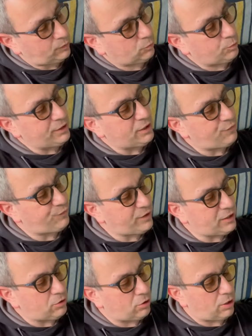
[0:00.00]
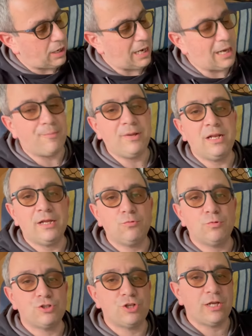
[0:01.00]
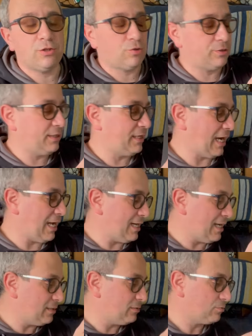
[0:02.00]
quindi fino alla 1200 di grana